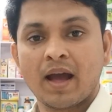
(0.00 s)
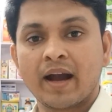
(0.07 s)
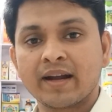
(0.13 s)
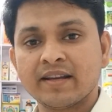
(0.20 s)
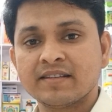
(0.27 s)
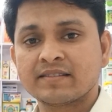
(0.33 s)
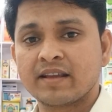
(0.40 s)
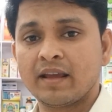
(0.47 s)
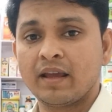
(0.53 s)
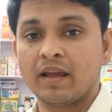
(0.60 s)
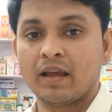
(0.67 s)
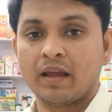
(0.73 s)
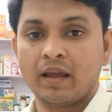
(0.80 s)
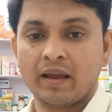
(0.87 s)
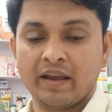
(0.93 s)
अगर इसके
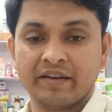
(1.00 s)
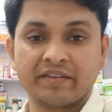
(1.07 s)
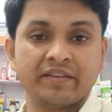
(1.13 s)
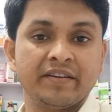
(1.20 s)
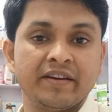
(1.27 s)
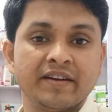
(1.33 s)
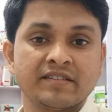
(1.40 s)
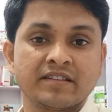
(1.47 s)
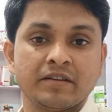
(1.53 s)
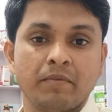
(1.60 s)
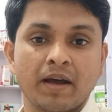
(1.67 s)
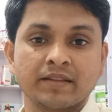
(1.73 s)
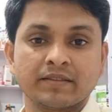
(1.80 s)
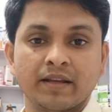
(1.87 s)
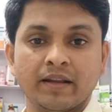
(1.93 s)
इंग्रेडिएंट्स की
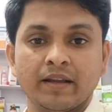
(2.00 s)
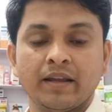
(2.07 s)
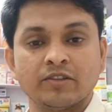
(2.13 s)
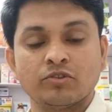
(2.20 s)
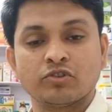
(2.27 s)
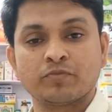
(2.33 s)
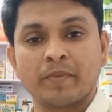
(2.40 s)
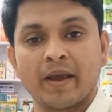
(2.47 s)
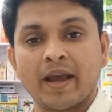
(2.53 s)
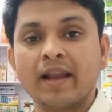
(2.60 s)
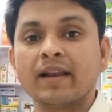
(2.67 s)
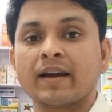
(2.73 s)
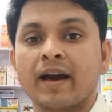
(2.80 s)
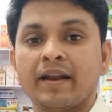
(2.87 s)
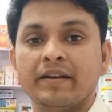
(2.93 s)
बात करें तो इसमें एल
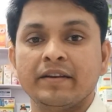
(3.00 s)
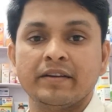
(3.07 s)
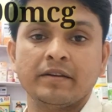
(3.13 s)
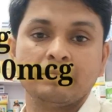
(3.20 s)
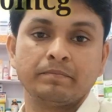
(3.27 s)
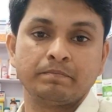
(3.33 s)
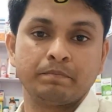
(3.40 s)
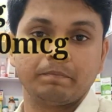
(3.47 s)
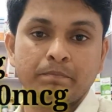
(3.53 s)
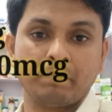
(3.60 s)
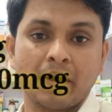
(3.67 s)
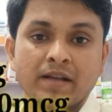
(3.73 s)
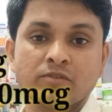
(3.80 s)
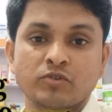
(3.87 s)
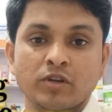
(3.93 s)
कार्निटिन
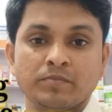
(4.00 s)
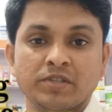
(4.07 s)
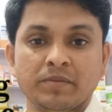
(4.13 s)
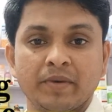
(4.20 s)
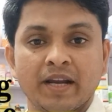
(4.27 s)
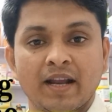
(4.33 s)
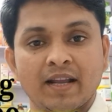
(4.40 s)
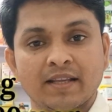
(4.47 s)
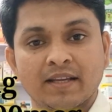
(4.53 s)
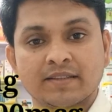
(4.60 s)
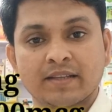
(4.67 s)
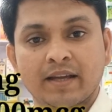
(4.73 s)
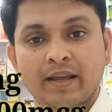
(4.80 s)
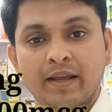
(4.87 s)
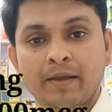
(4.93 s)
500 सौ में डाला
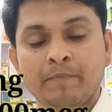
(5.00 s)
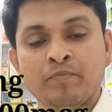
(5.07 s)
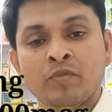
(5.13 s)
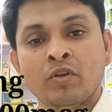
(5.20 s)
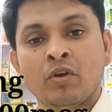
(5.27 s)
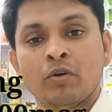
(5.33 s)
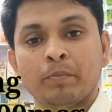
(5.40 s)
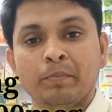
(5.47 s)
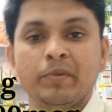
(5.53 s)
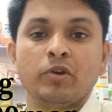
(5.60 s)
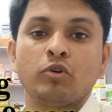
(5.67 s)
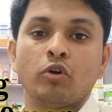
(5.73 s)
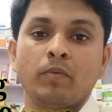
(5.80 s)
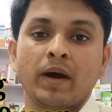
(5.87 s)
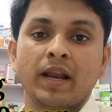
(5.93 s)
जाता है
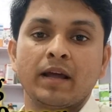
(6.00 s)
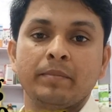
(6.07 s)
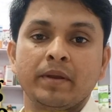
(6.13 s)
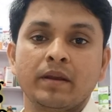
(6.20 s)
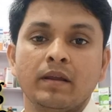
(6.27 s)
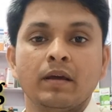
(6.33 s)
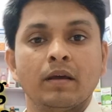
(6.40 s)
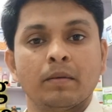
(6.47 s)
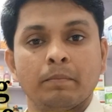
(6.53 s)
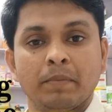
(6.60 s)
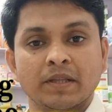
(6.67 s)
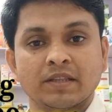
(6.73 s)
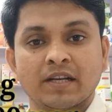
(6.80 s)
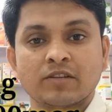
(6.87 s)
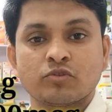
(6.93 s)
मीकोबालामिन
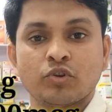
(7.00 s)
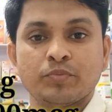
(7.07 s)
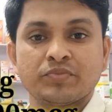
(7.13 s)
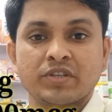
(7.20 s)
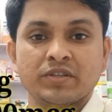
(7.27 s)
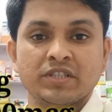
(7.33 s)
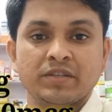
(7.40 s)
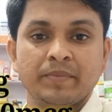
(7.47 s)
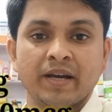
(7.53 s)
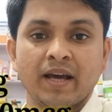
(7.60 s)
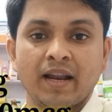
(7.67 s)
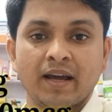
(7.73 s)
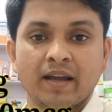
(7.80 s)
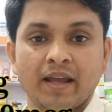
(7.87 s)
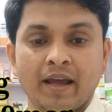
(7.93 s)
1500 सौ में
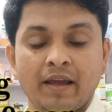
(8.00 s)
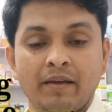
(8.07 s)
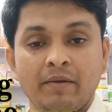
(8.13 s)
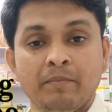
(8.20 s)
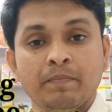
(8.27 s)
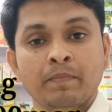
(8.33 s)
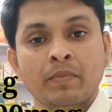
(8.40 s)
डाला गया है